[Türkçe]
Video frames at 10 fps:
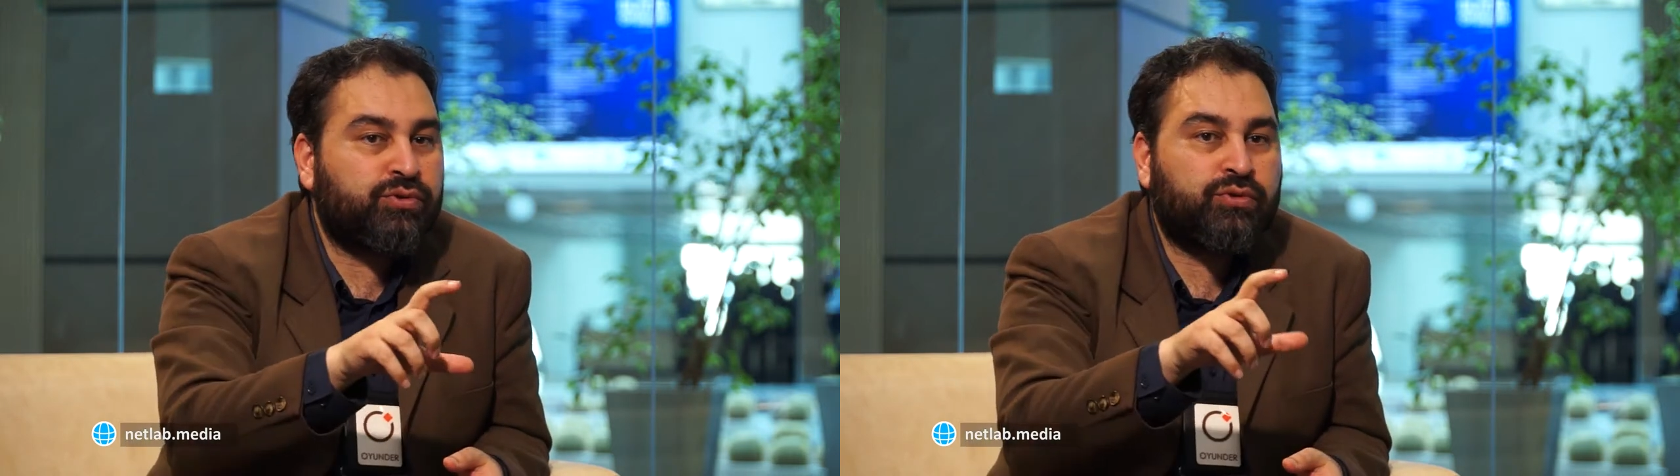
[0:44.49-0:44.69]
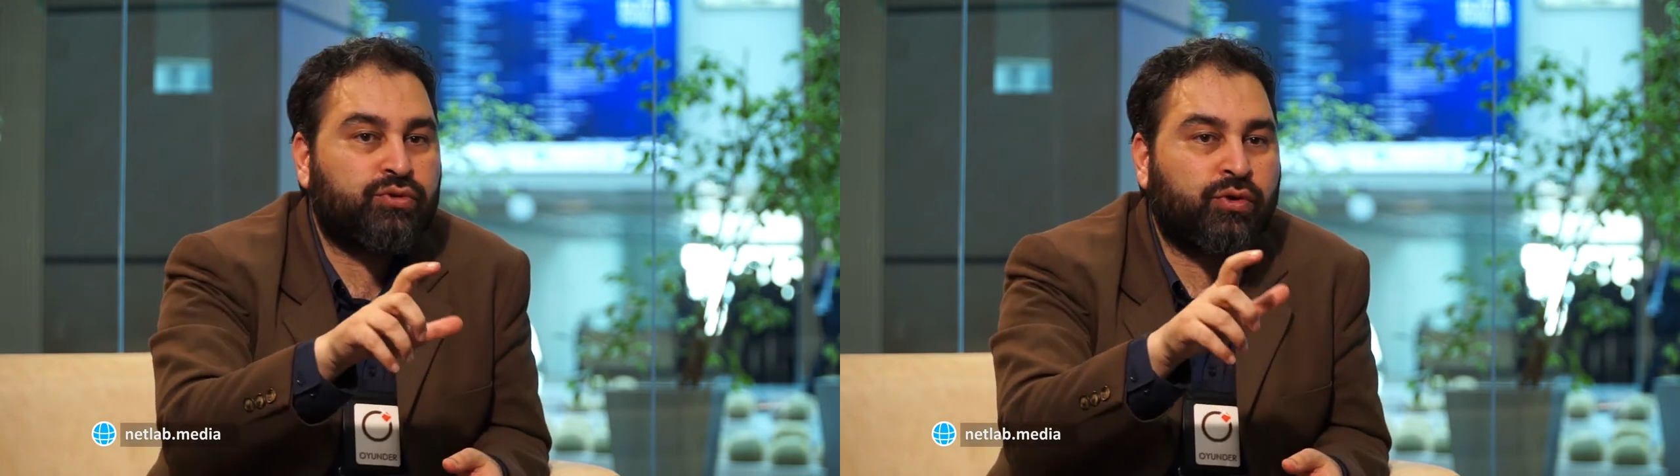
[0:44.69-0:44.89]

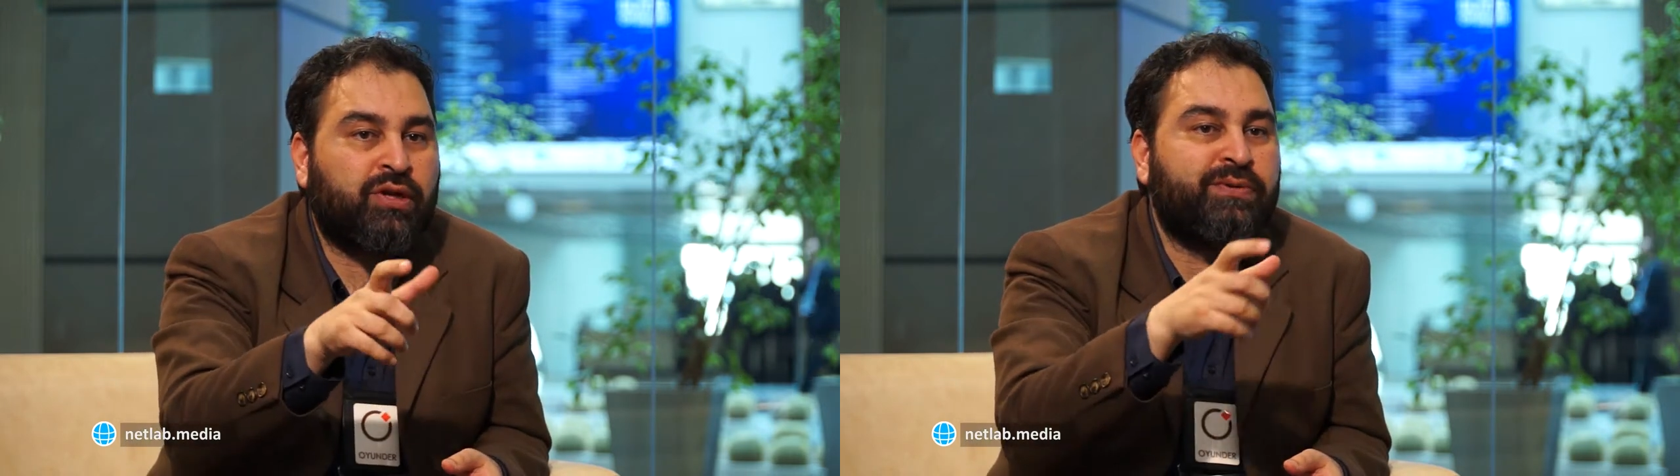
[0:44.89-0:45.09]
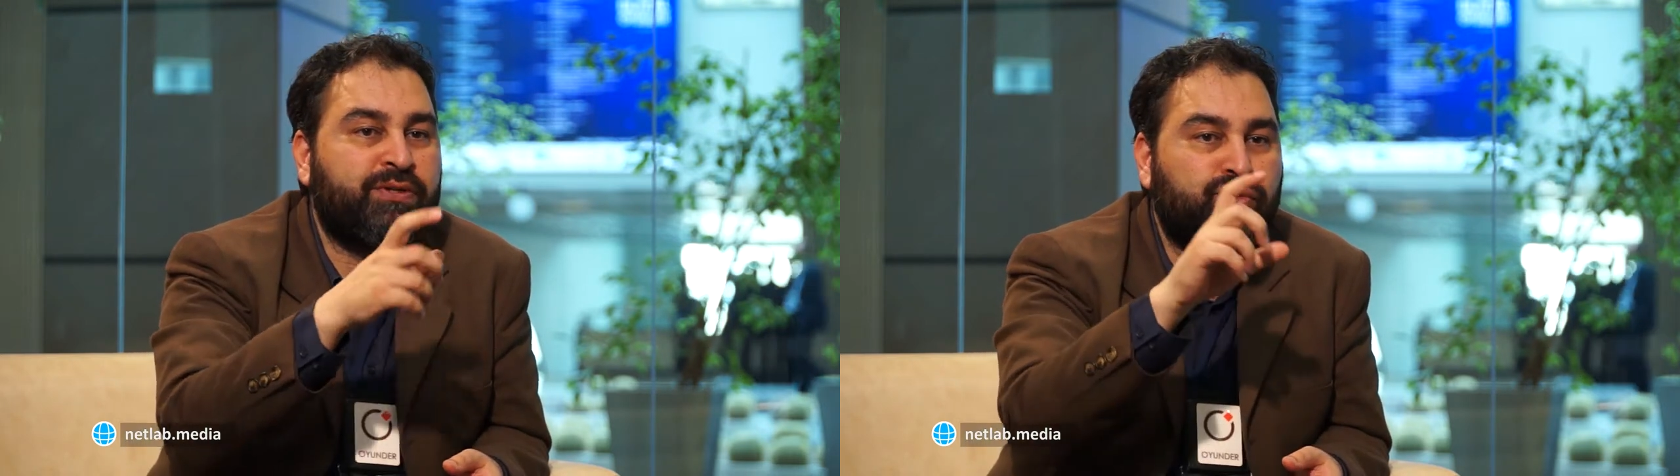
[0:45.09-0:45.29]
Çünkü
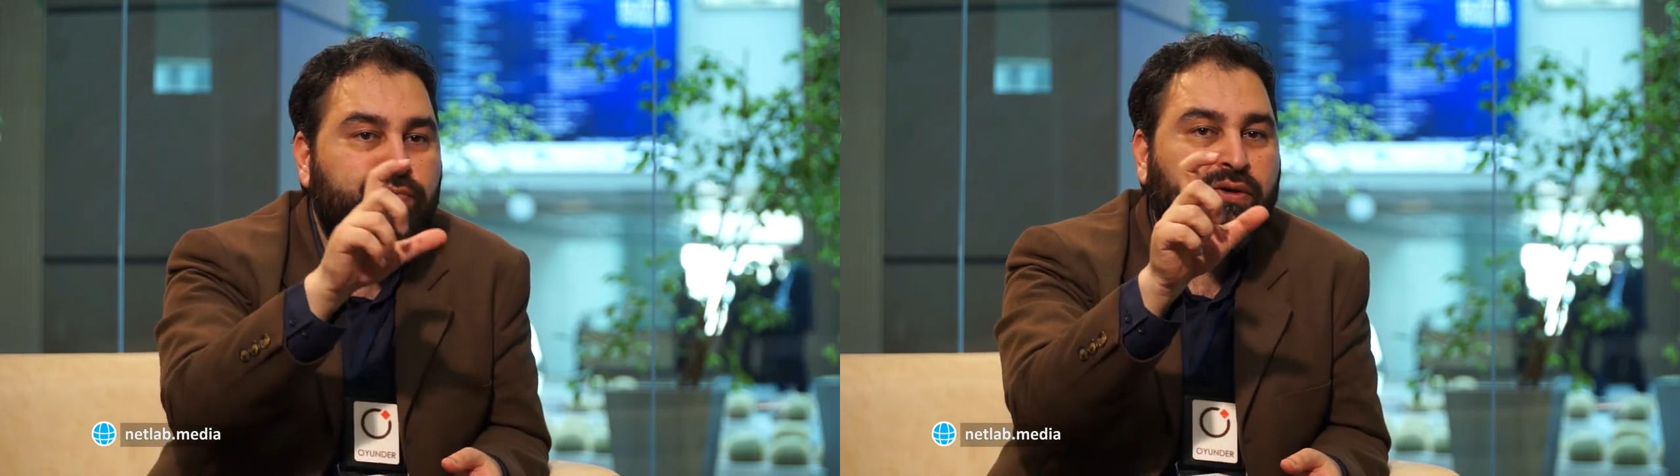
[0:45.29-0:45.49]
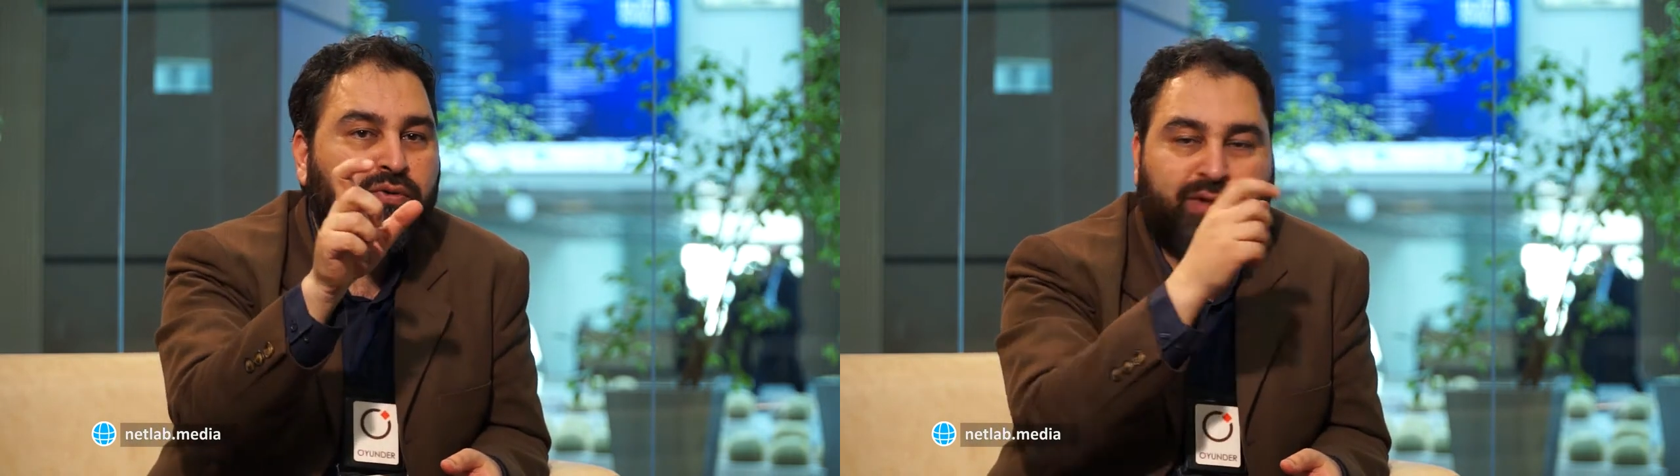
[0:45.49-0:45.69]
şöyle bir
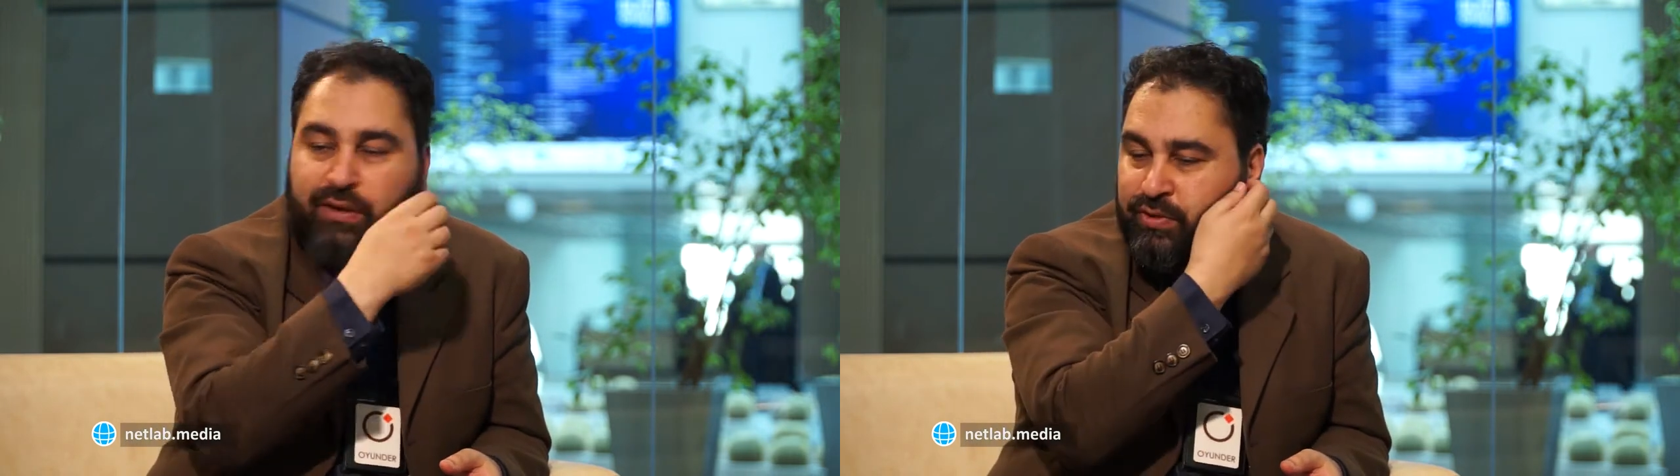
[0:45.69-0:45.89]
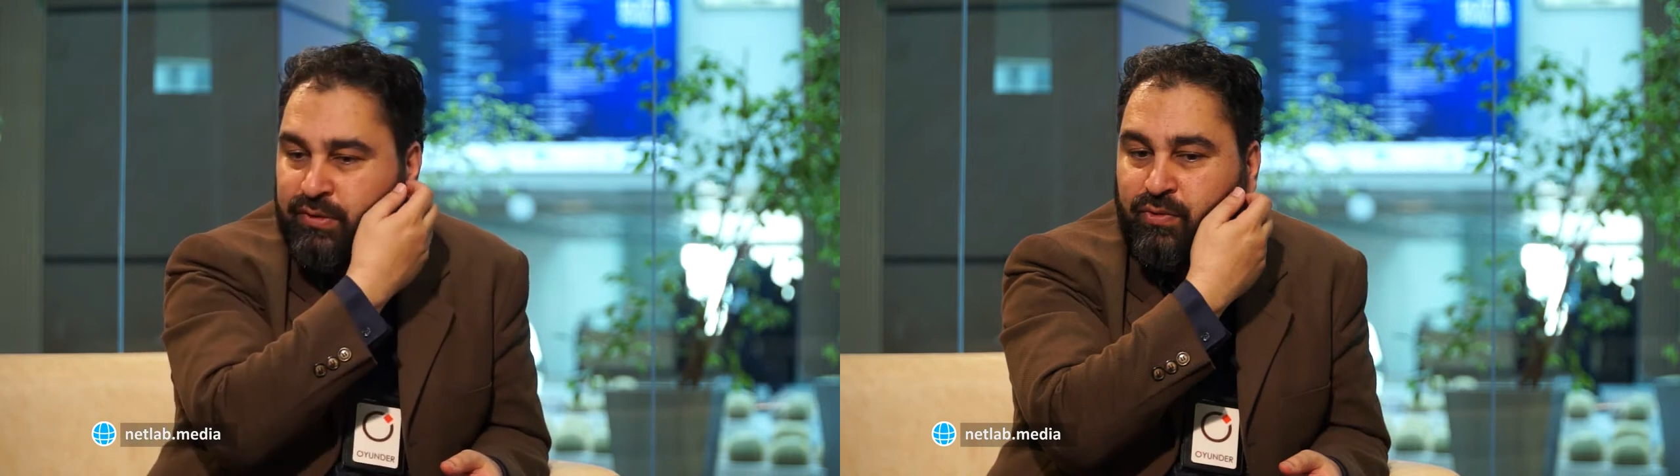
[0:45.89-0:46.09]
cümle
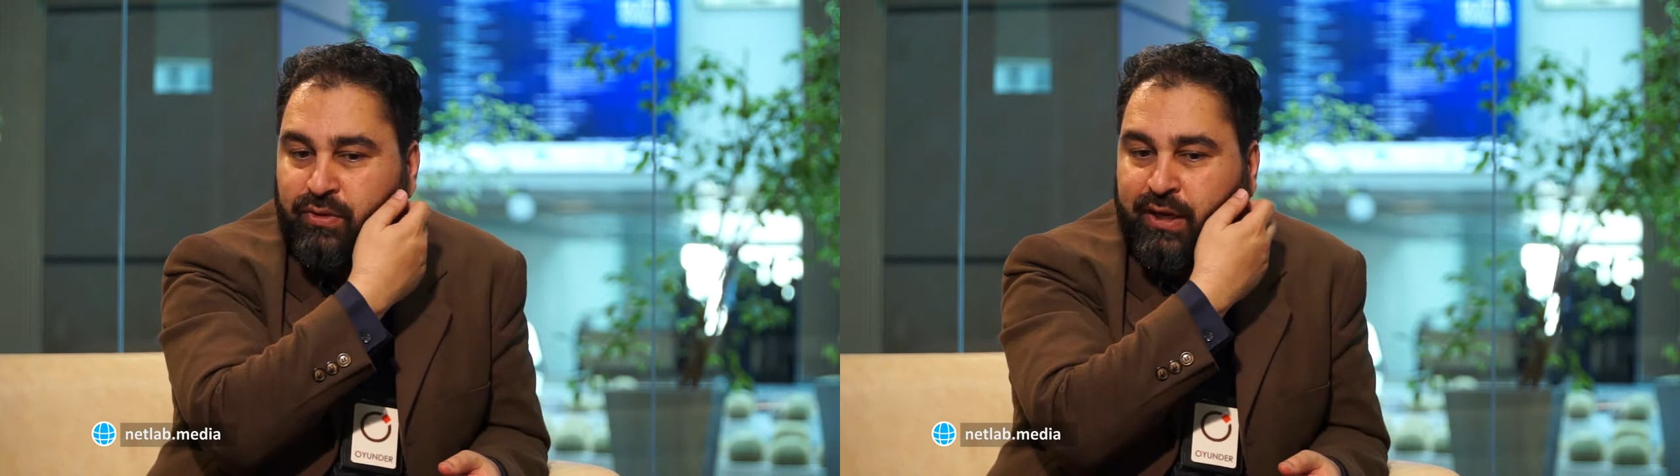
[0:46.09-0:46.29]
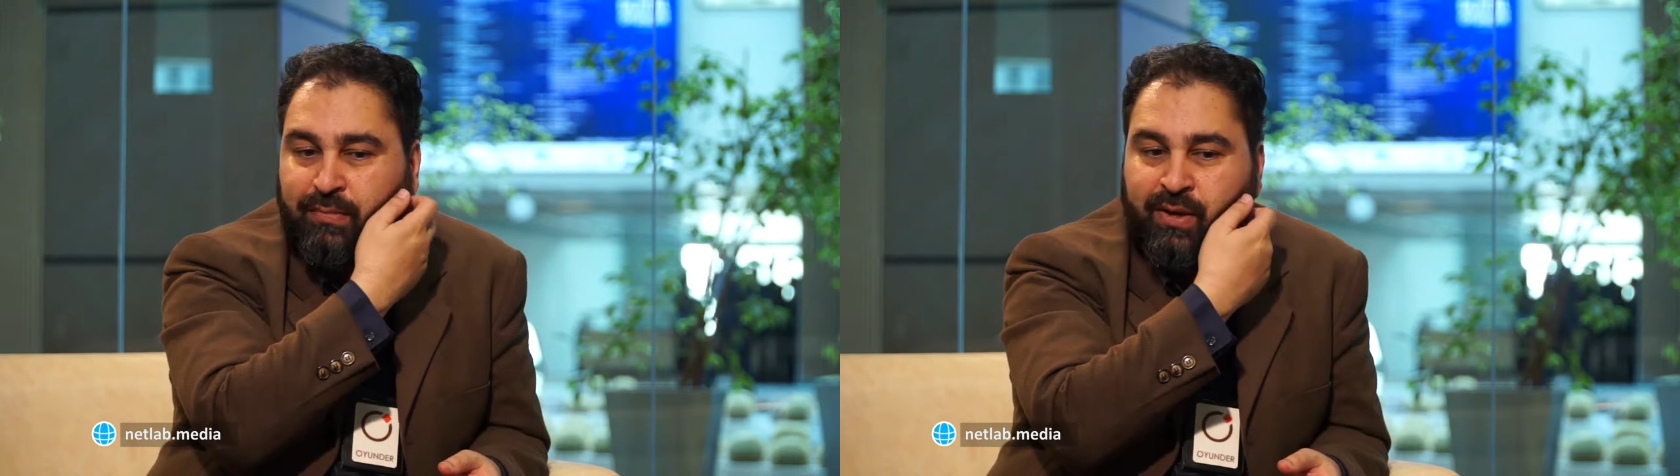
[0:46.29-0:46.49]
kullanmıştım
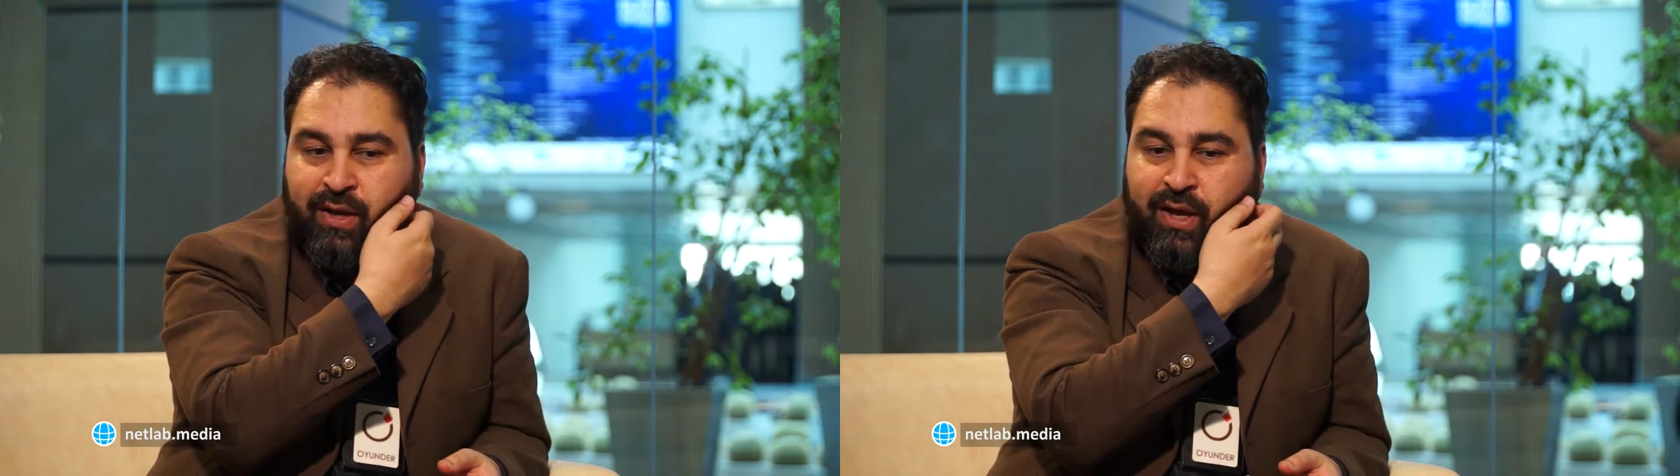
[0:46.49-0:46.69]
o dönem.